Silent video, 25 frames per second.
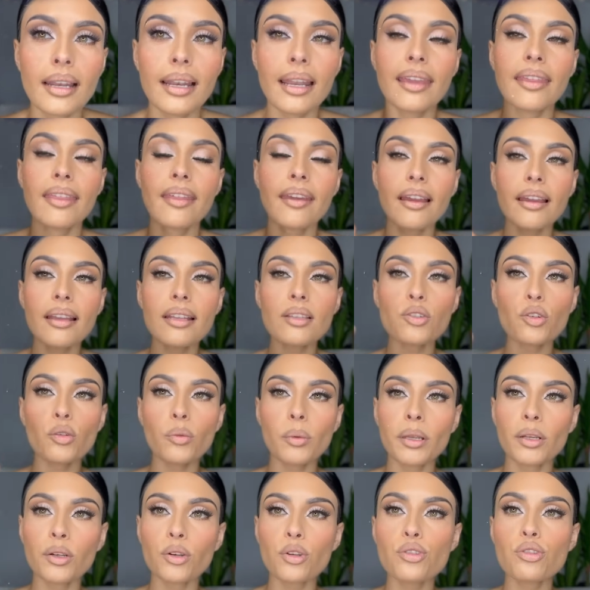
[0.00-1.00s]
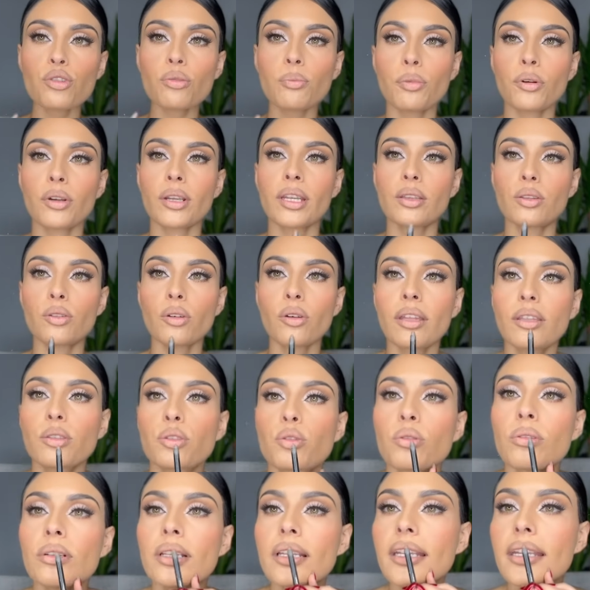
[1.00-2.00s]
La idea es subirnos un poquito de
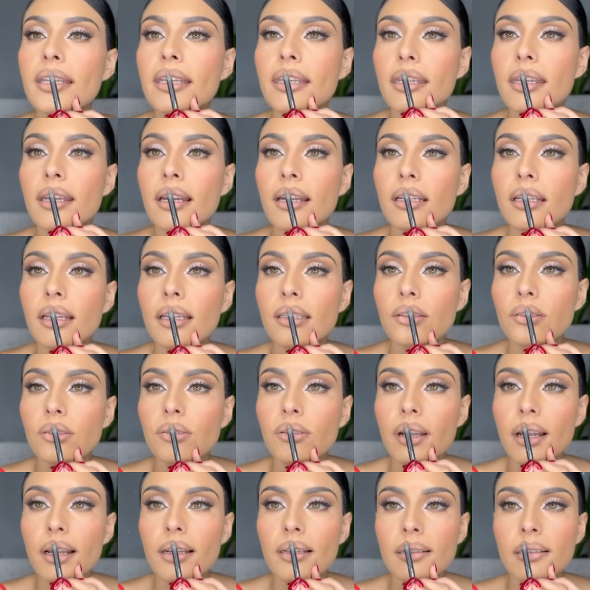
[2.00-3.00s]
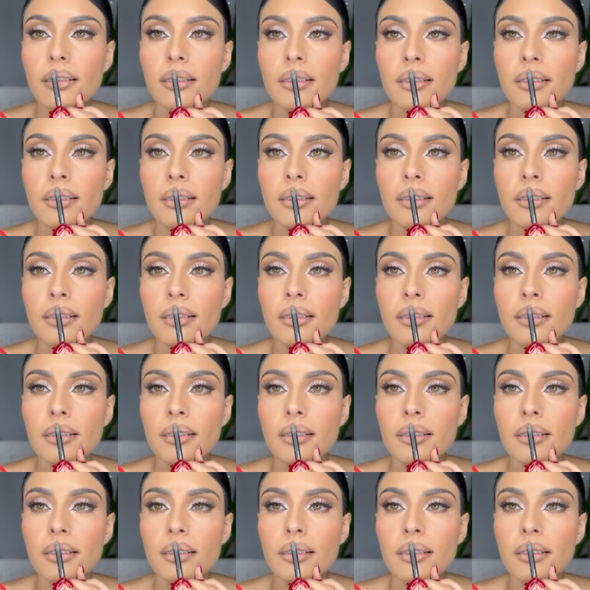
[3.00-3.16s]
tu línea natural.